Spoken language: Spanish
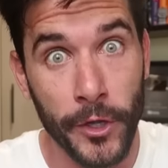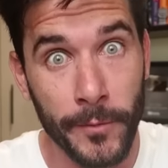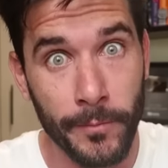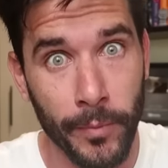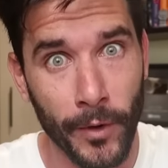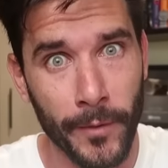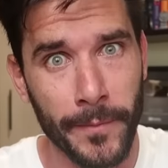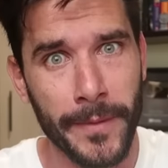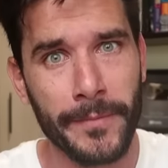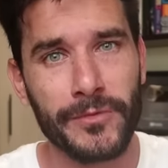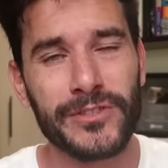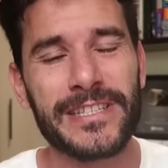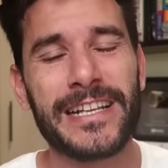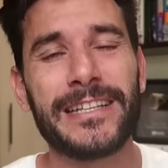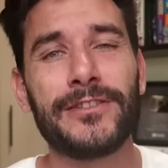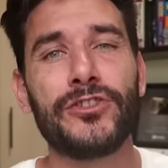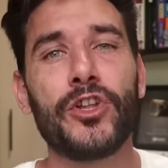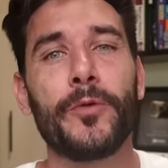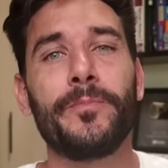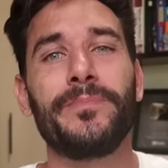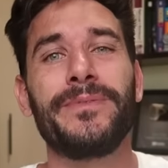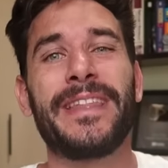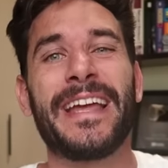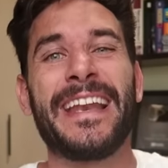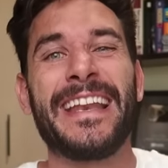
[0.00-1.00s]
Hoy volvemos al
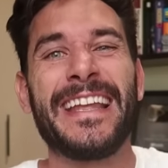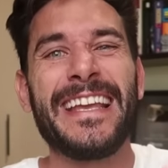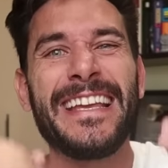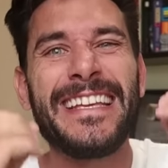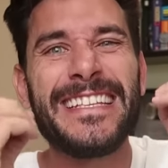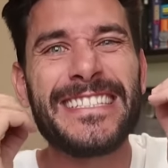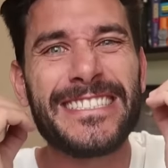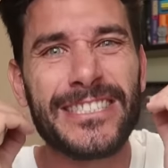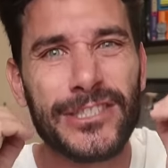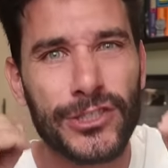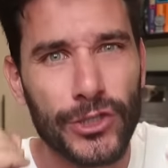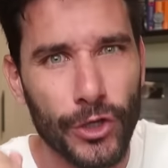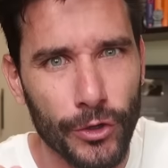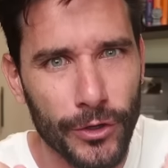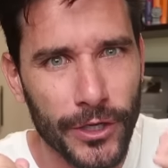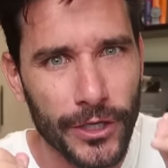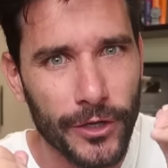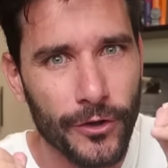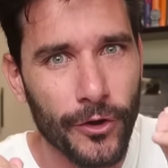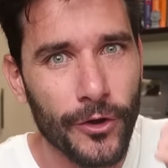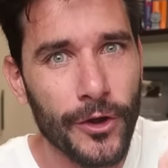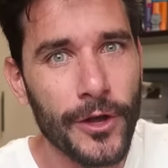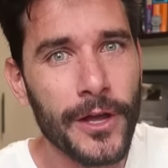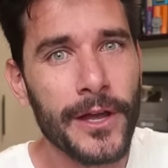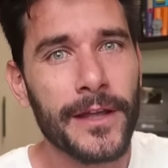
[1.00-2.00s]
top 10
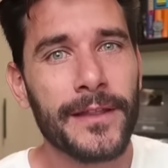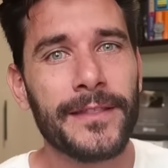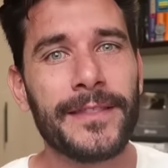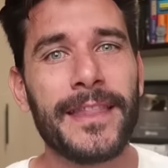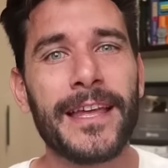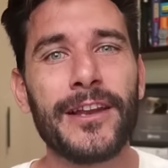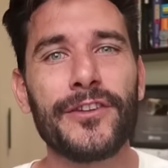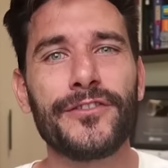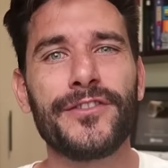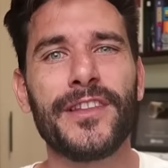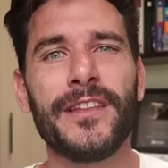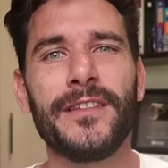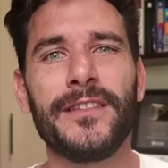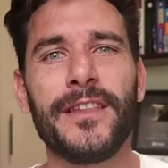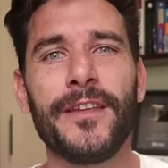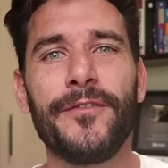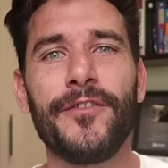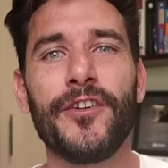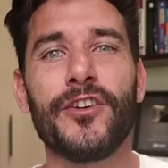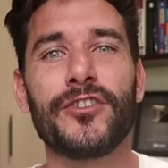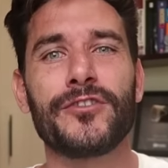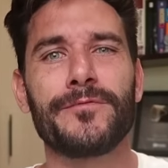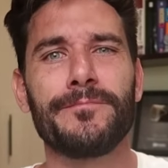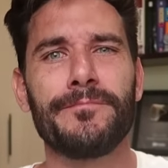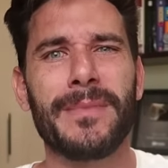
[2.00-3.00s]
histórico de los
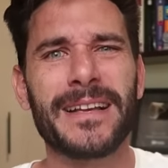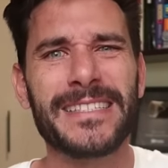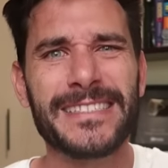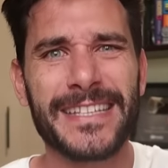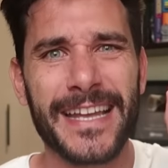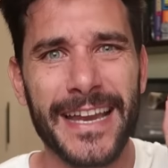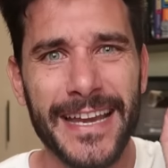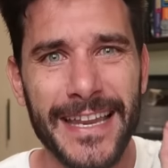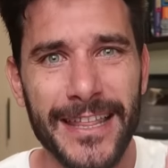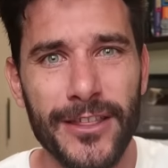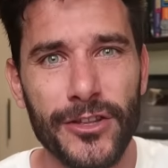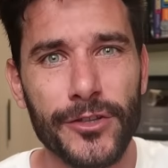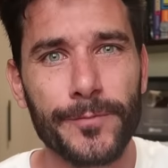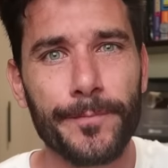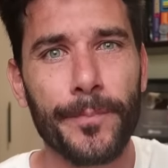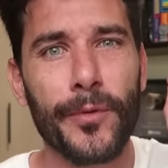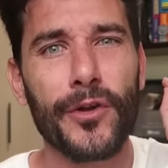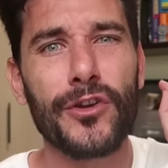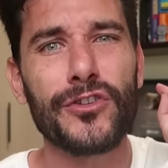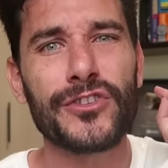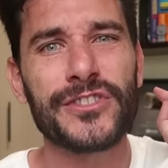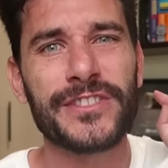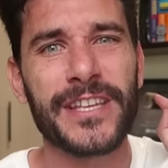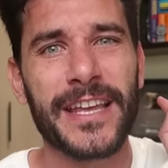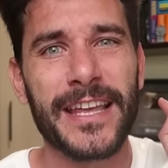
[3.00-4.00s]
científicos más queridos
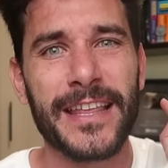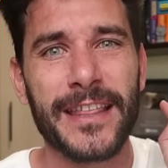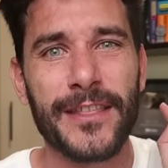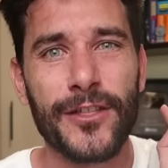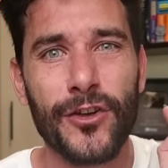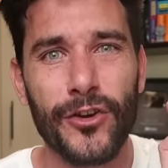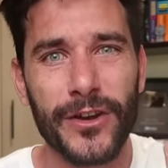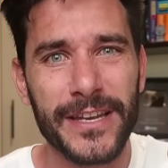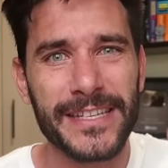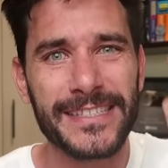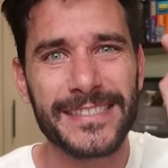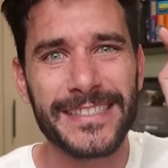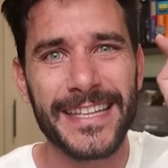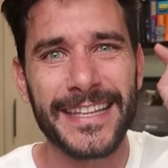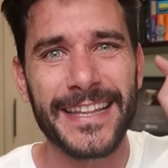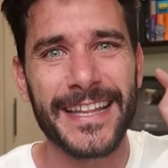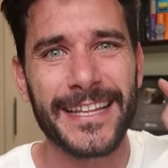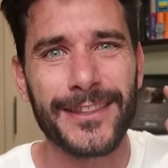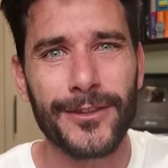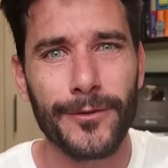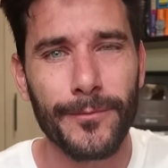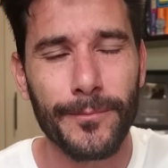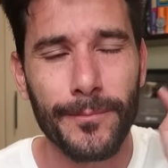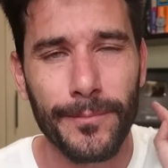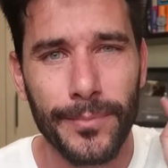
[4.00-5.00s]
por los seguidores de
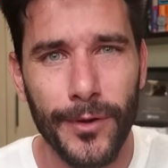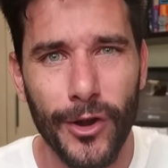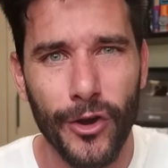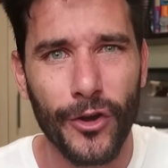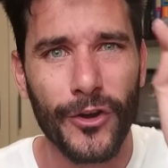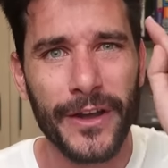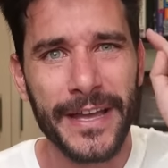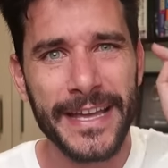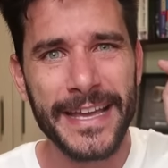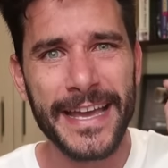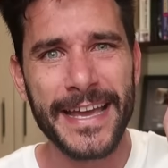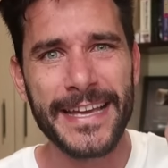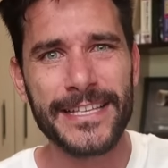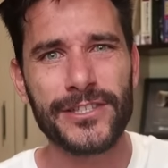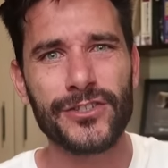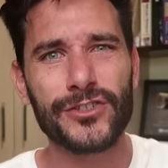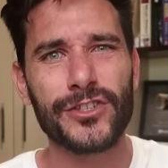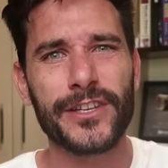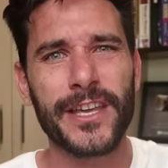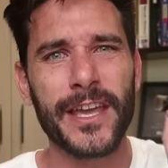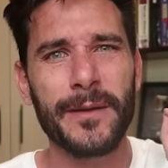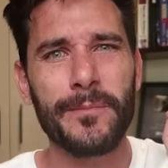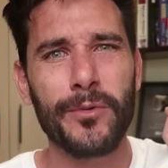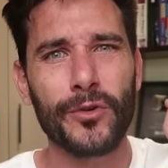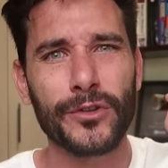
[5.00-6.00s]
Date un Blog,
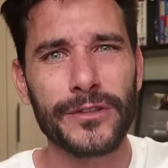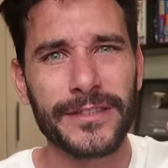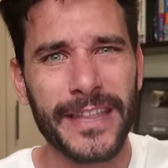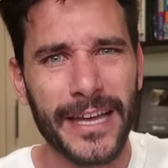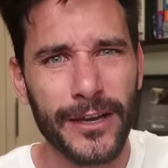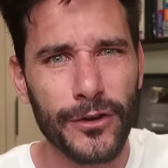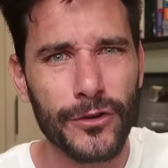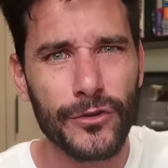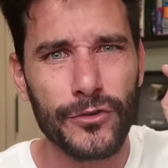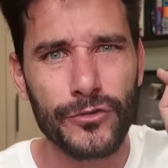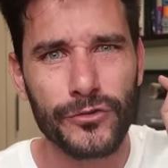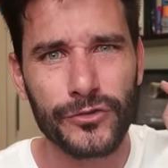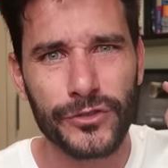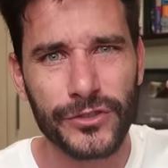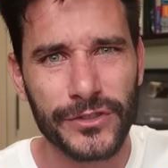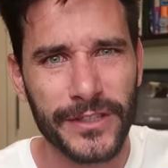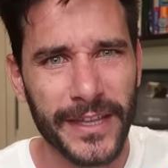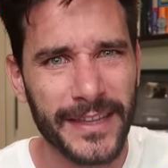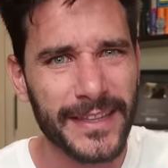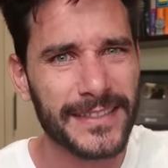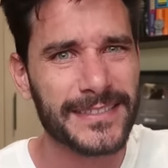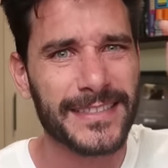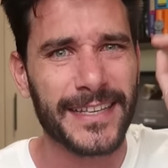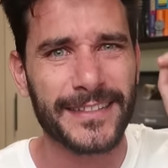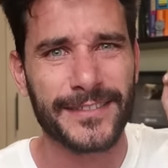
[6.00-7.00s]
esos que votaron
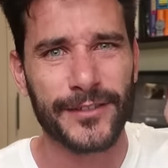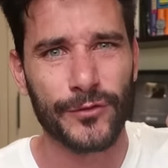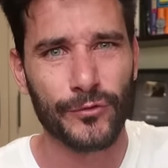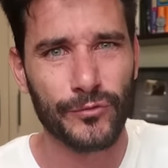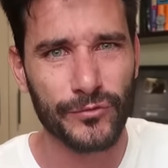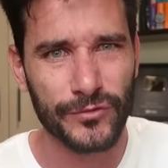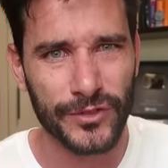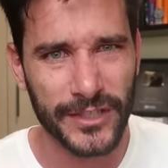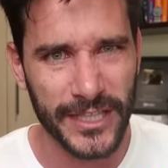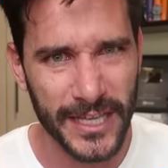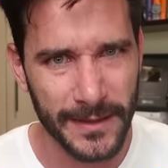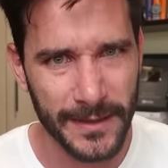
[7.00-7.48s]
ustedes hace un